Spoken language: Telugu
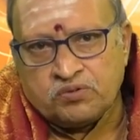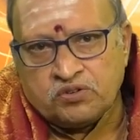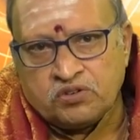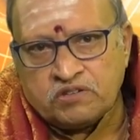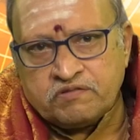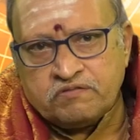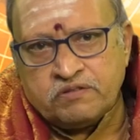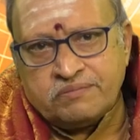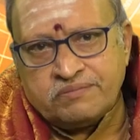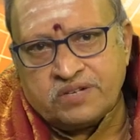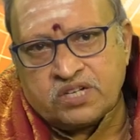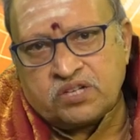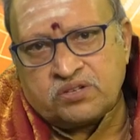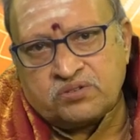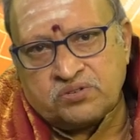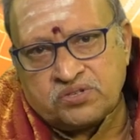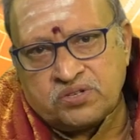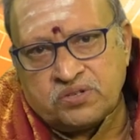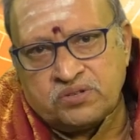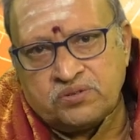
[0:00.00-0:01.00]
పూర్వం మన
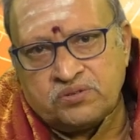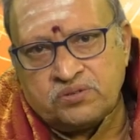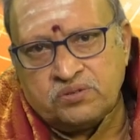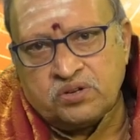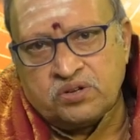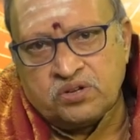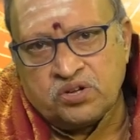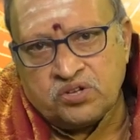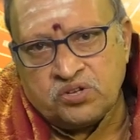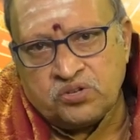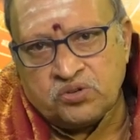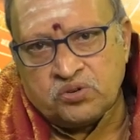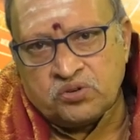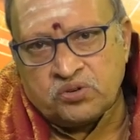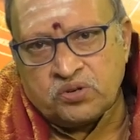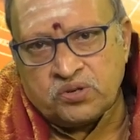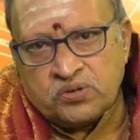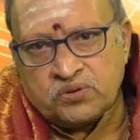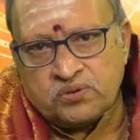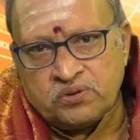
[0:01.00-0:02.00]
ఋషులు
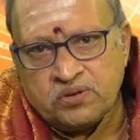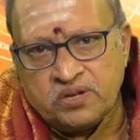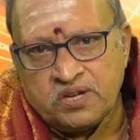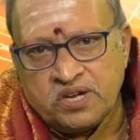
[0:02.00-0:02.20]
యోగులు